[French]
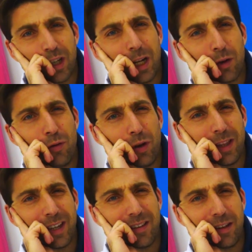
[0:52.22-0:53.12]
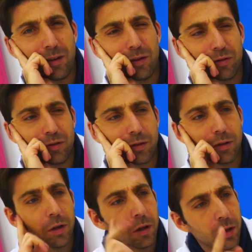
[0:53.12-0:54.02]
La couleur est très étrange.
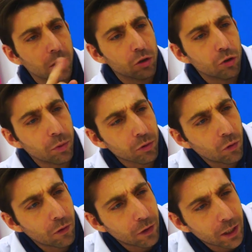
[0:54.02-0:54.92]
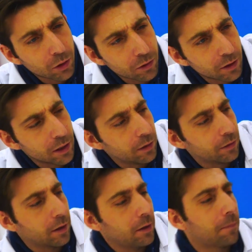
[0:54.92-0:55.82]
Je pense qu'on va faire quelques
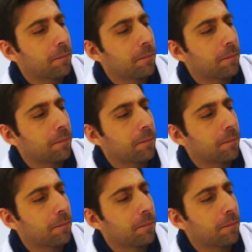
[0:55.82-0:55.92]
analyses. Hein.